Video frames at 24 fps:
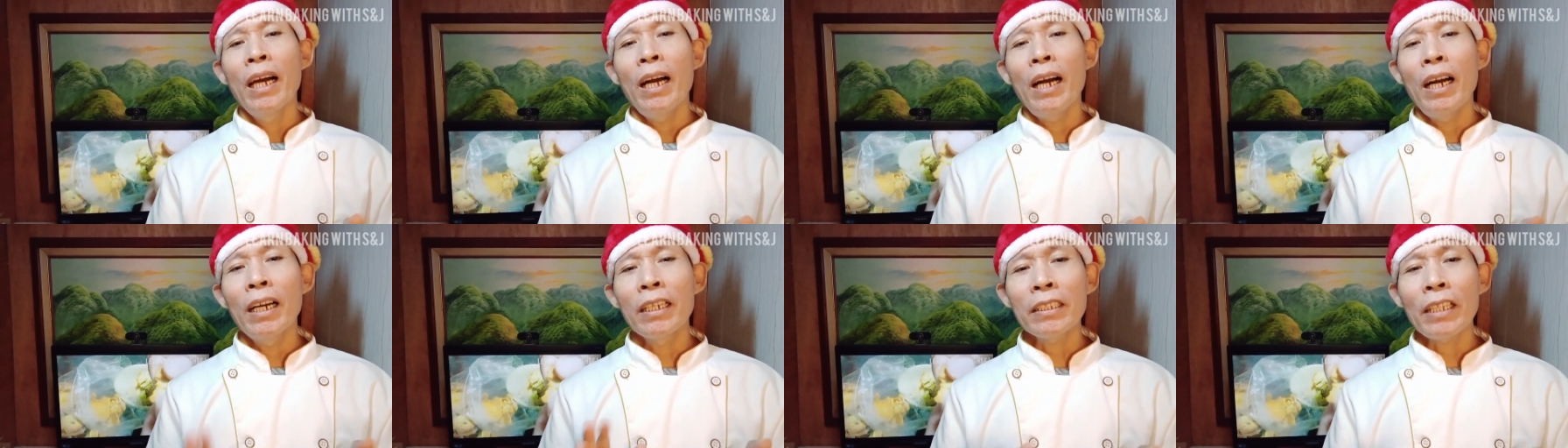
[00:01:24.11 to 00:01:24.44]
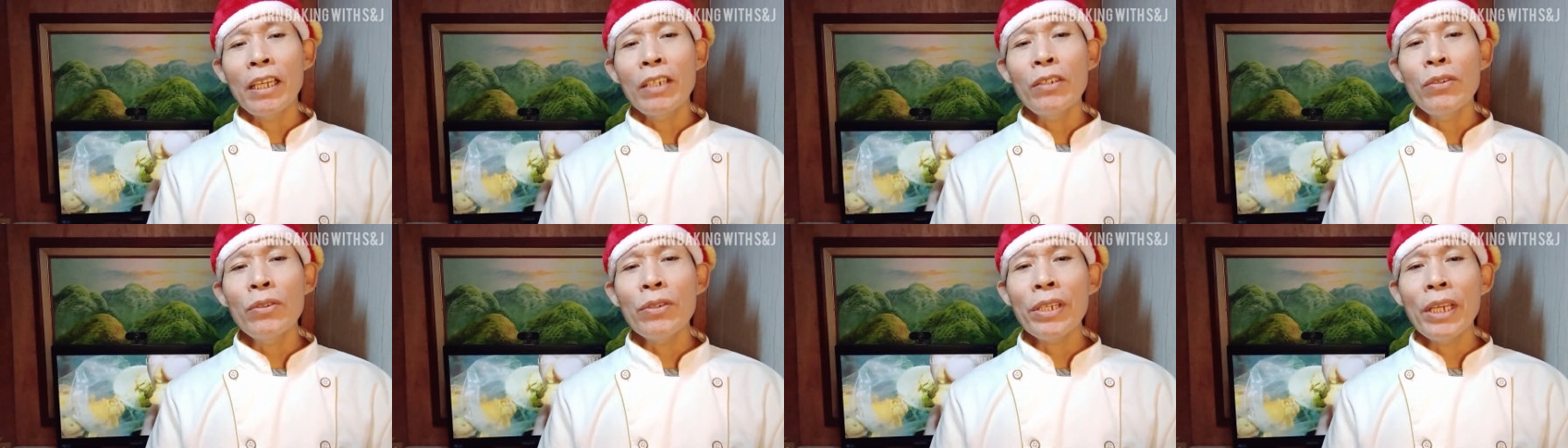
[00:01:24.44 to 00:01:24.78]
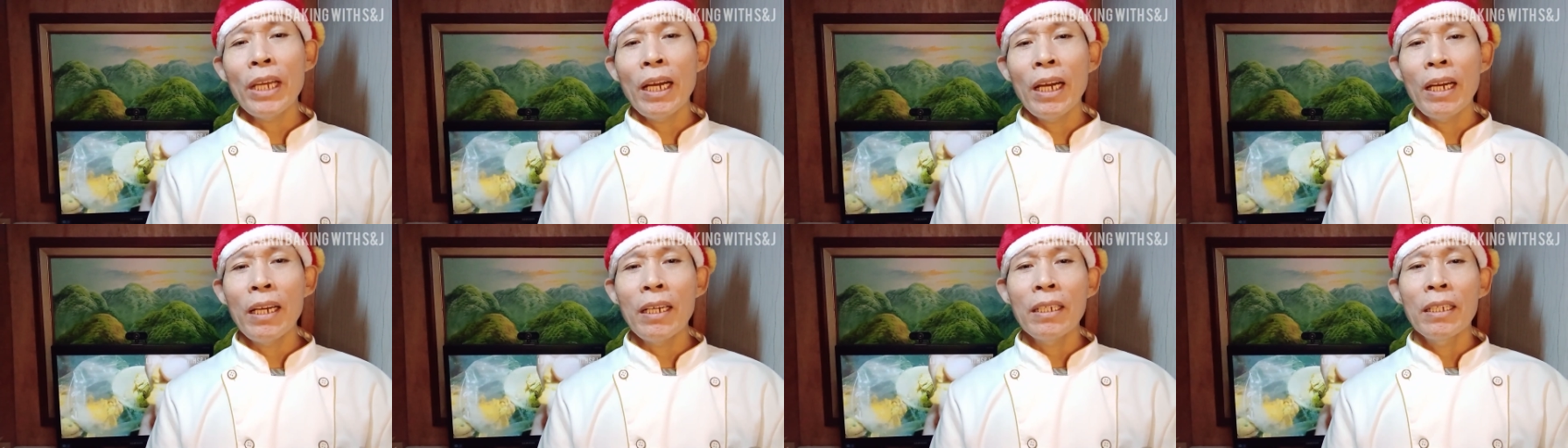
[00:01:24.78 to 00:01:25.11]
Ang tanong
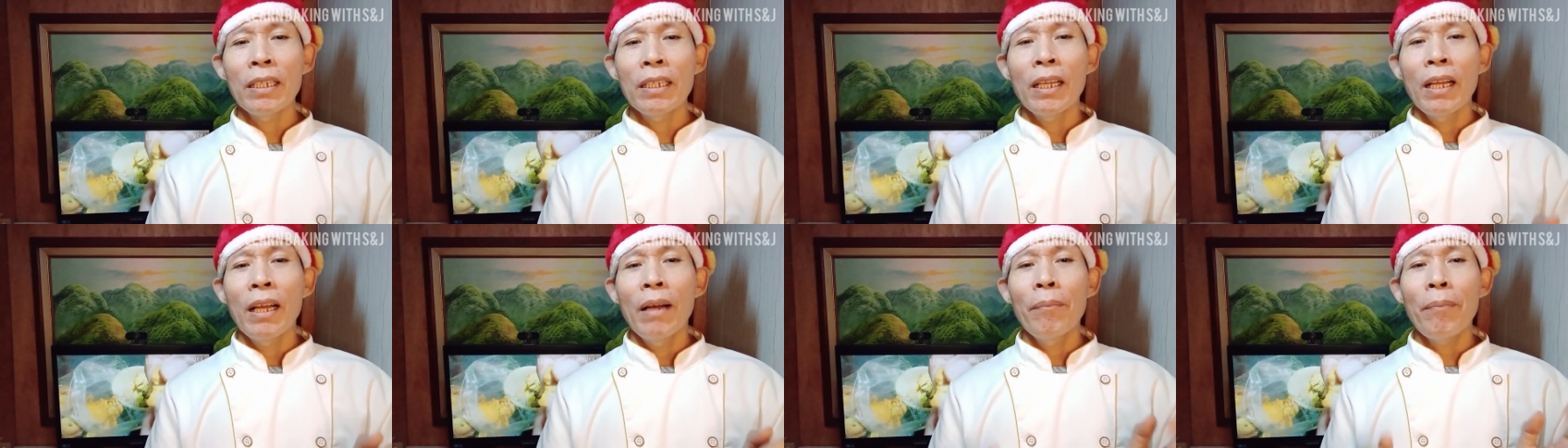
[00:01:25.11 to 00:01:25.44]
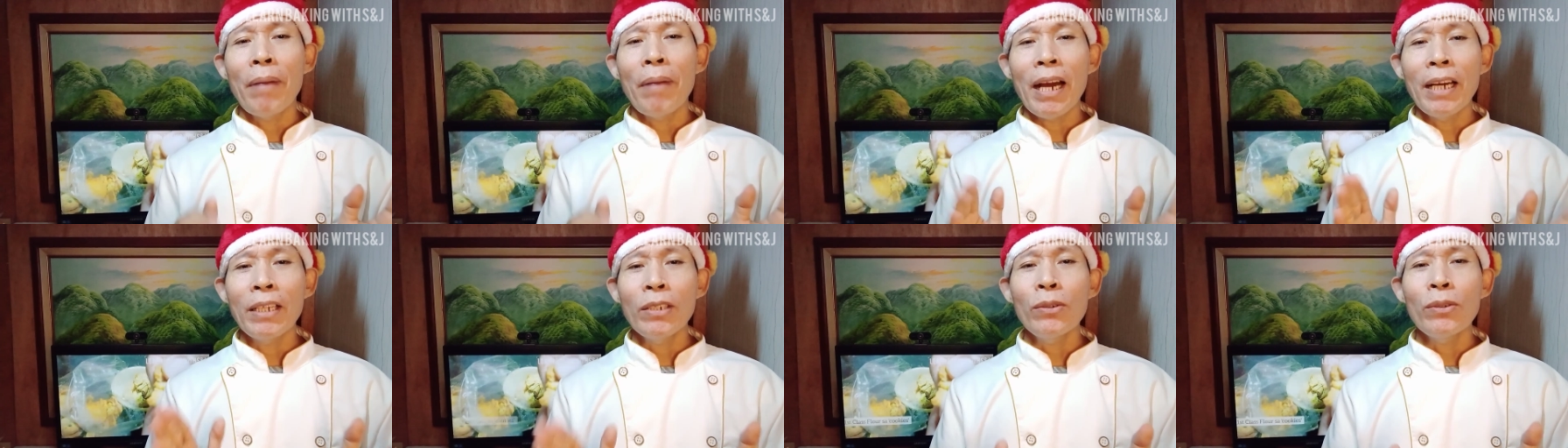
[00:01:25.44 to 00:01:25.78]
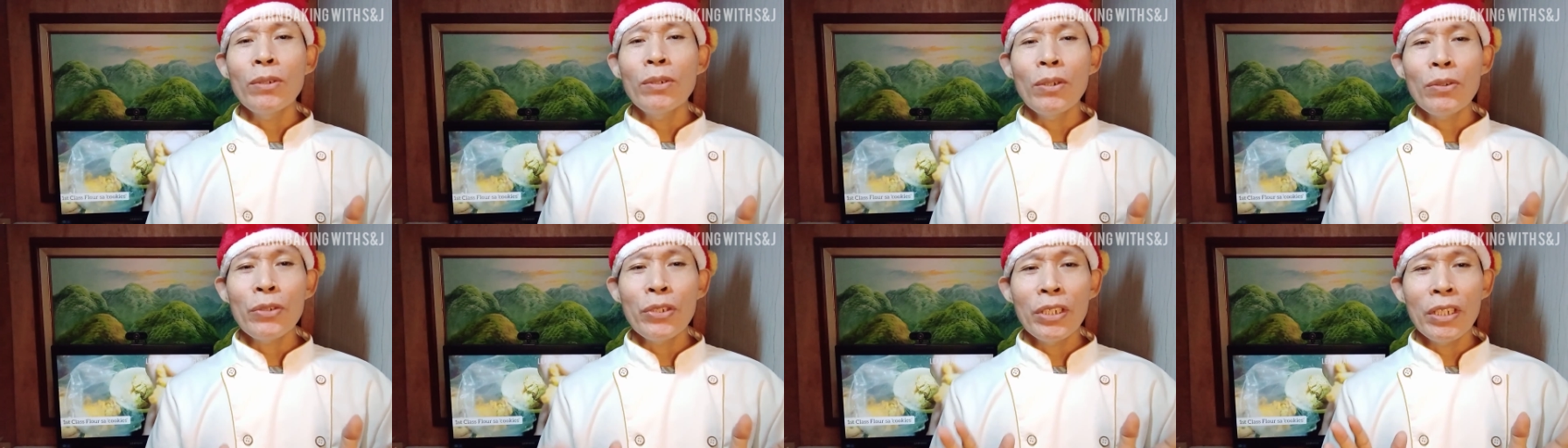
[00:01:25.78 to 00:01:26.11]
niya,
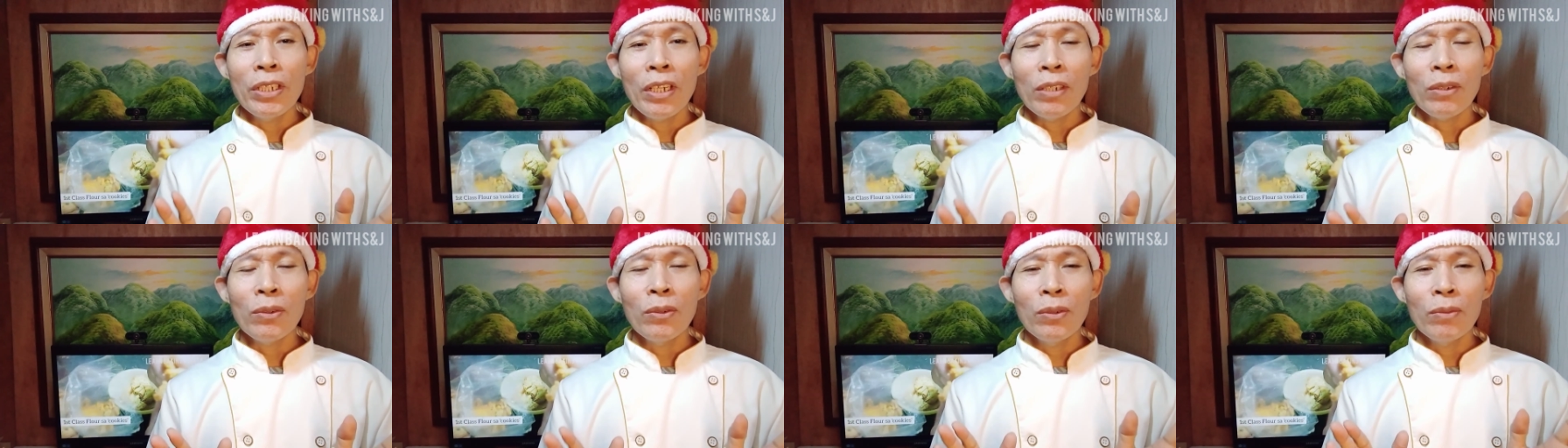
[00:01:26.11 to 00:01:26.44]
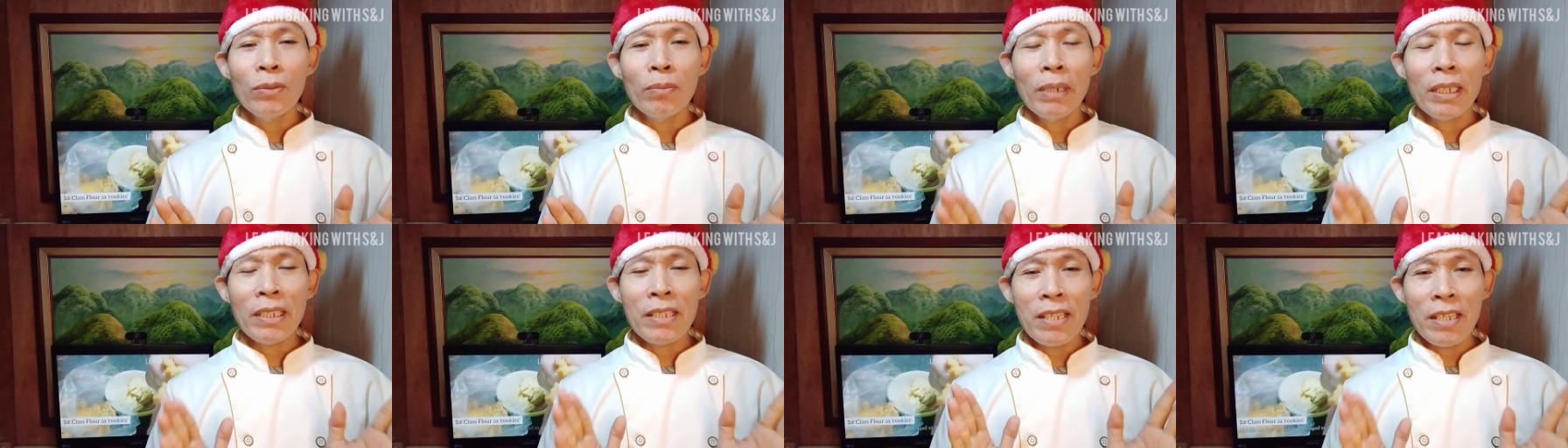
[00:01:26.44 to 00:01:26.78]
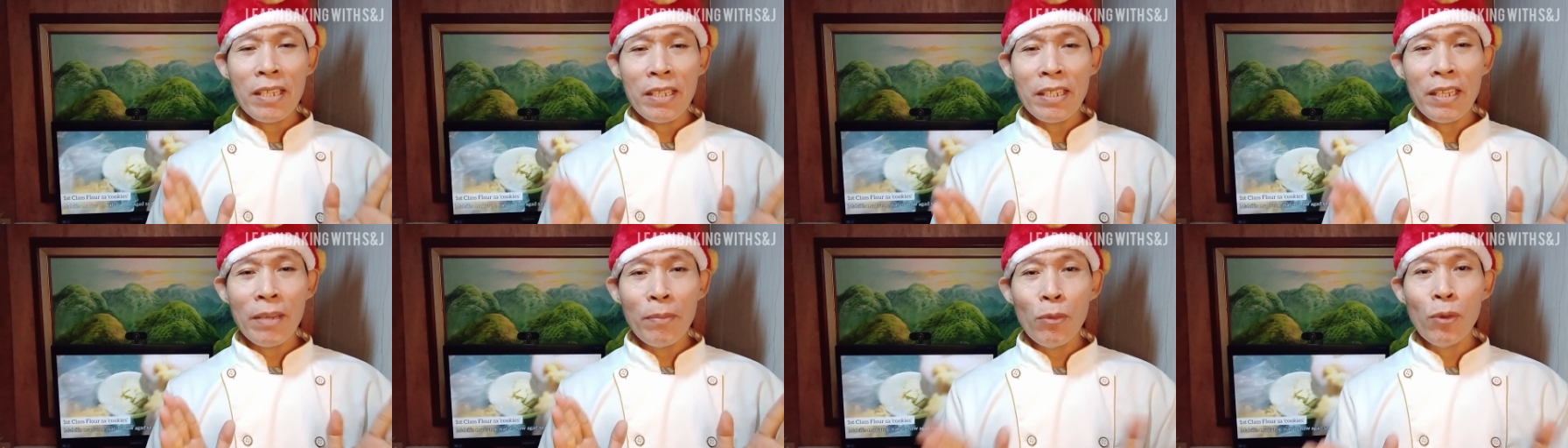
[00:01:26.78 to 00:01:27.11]
paano daw siya kung
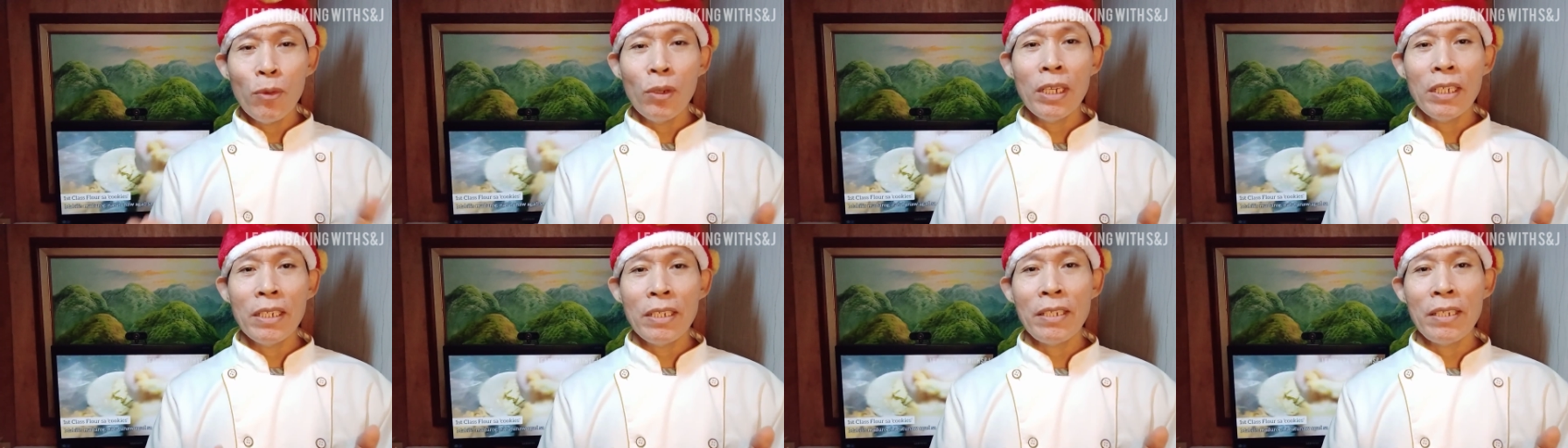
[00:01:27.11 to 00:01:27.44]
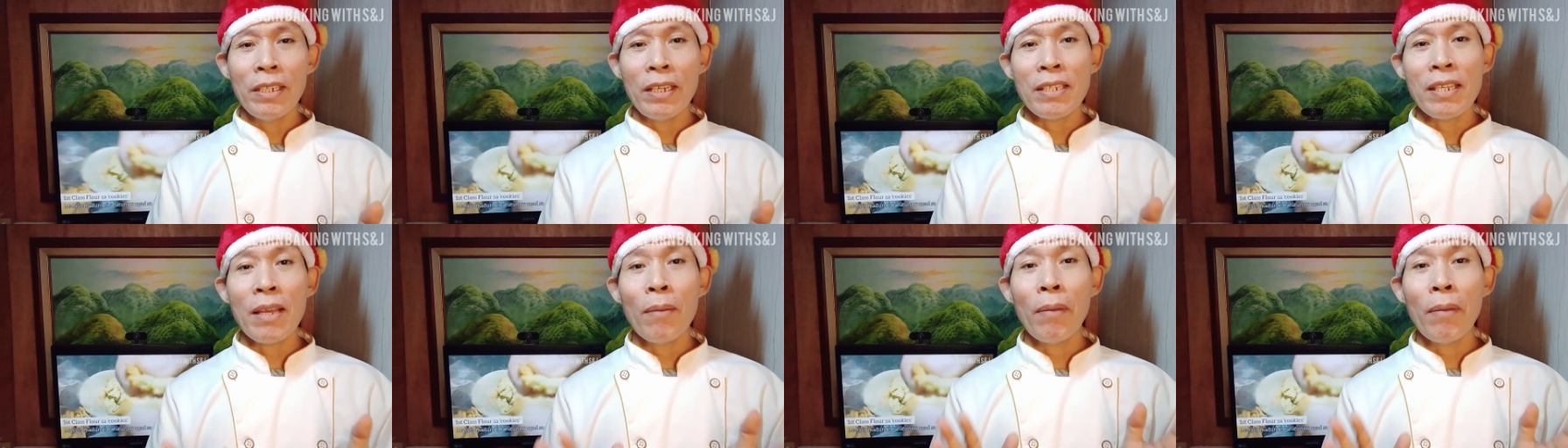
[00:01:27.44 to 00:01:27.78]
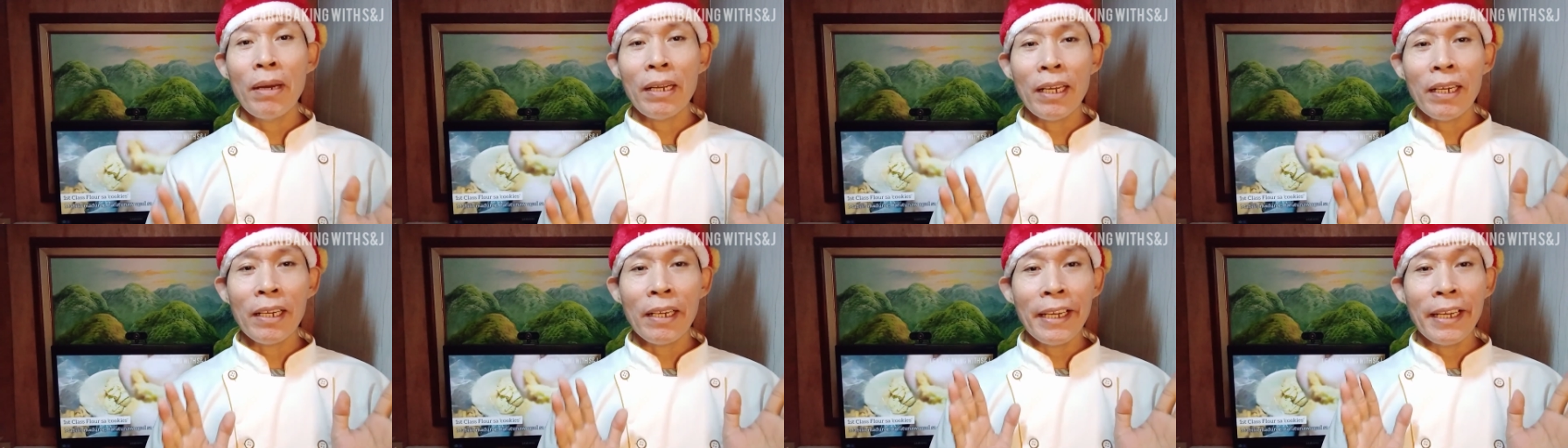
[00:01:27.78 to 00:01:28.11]
magsisimula siya sa
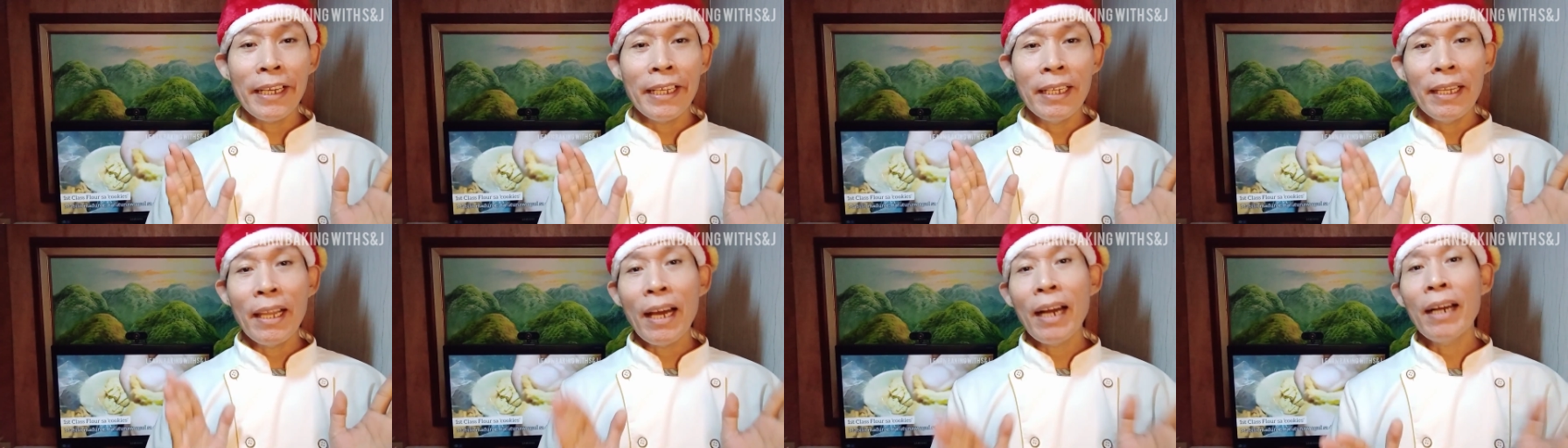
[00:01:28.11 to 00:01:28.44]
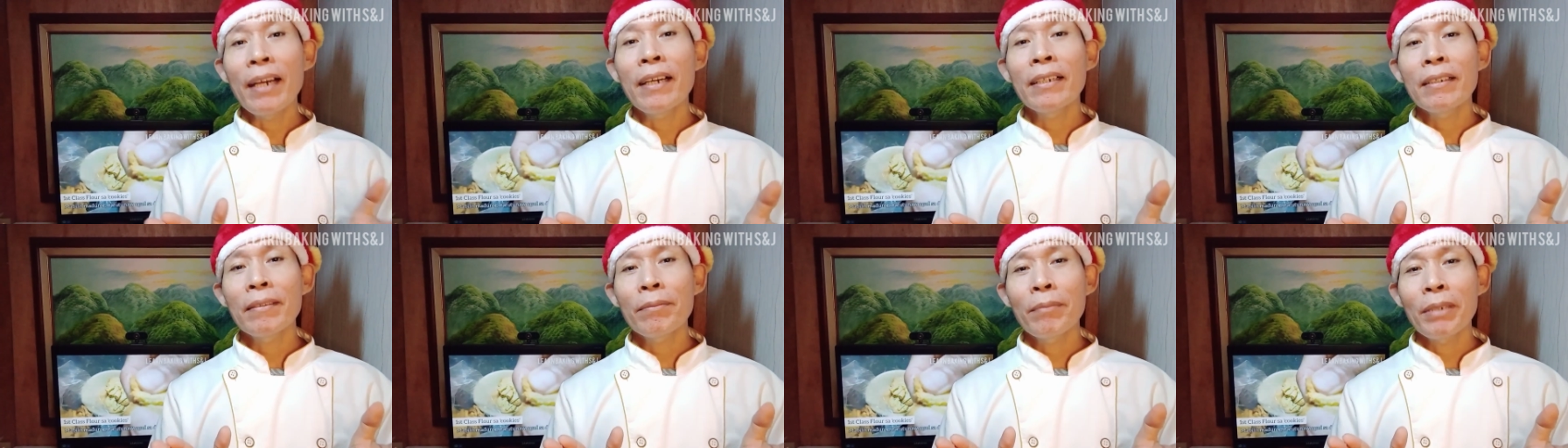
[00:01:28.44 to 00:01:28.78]
barangay lang,